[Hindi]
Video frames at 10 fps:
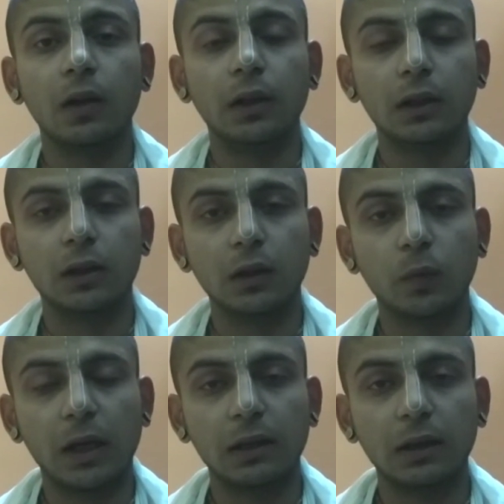नित्य
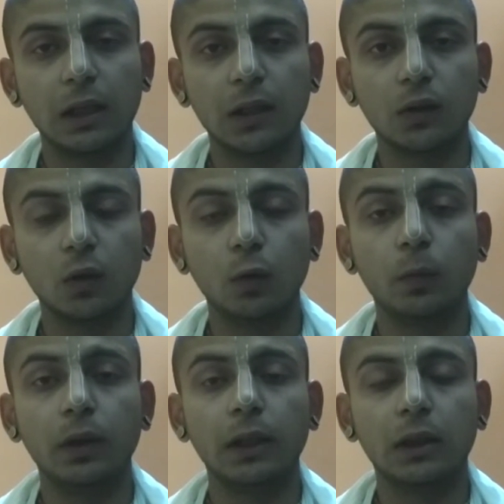उपासना का
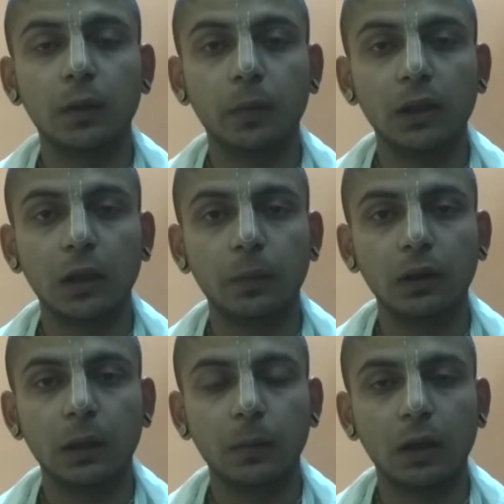स्वरूप नित्य प्रिया
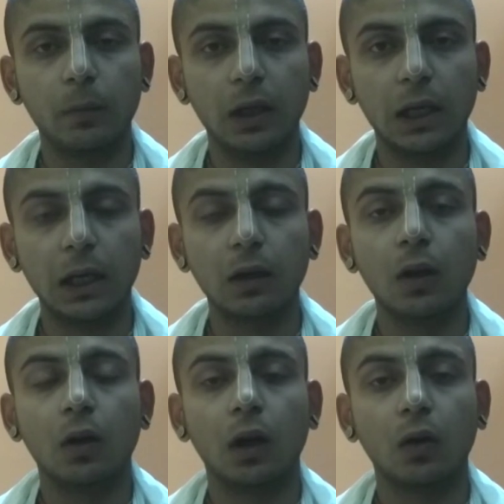प्रीतम का विहार
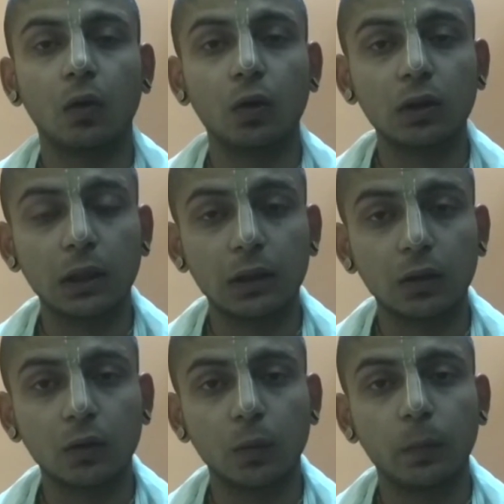और उस
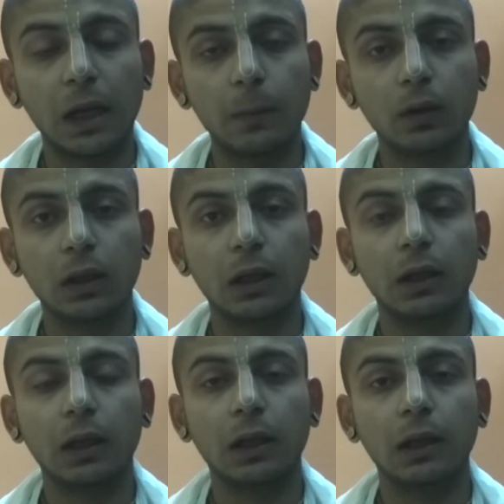रस को प्राप्त
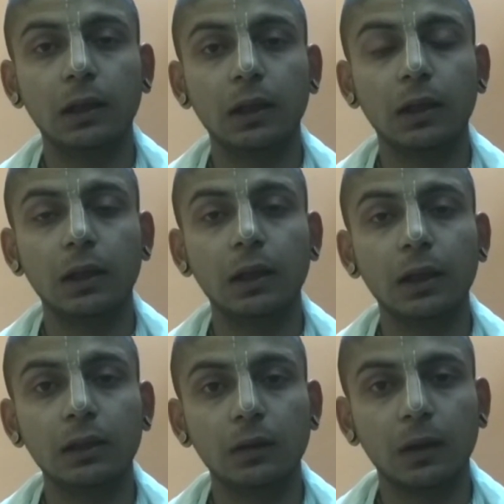करने के लिए की
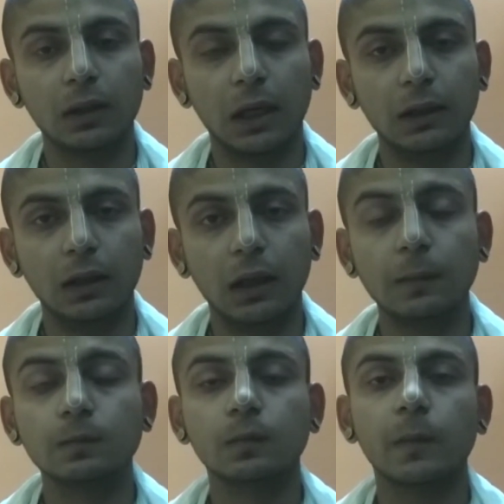गई
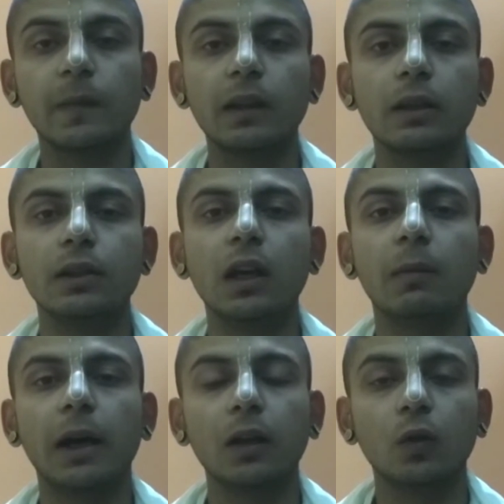साधना ही
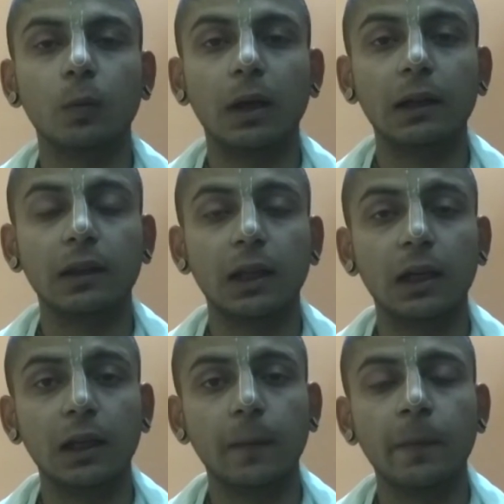हमारी उपासना
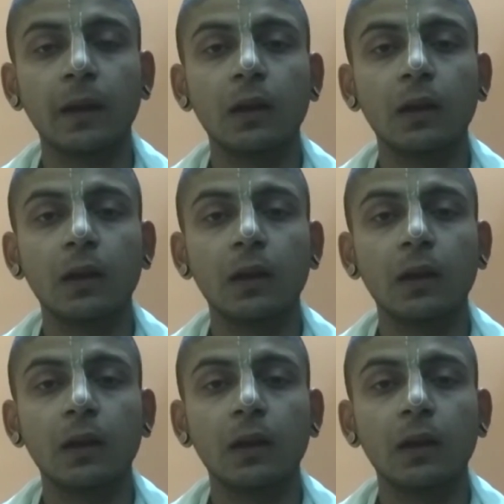है